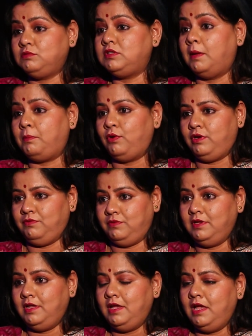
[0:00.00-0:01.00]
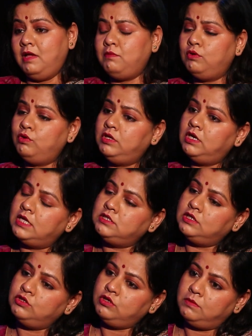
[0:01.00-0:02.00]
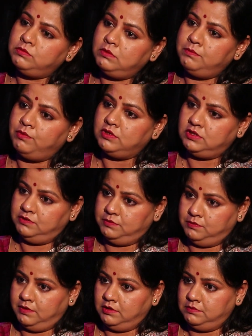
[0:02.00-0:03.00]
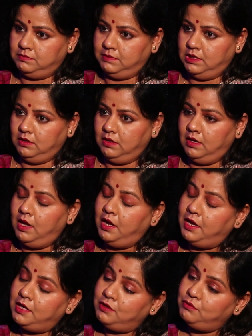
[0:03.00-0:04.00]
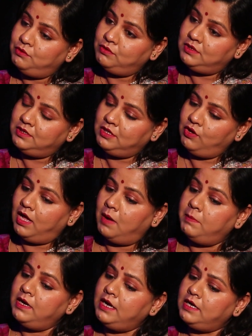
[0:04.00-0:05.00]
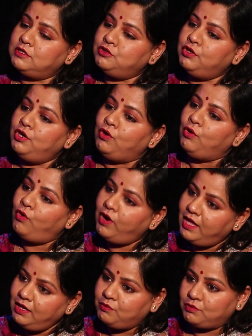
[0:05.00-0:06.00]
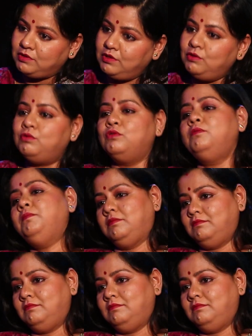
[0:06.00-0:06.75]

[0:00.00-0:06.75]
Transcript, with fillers: সাপোর্টিভ এবং ওদের কাছ থেকে সবসময় পজিটিভ ভাইস পাই এই জন্য কী হয় আমার এটার সঙ্গে লড়াই করতে খুব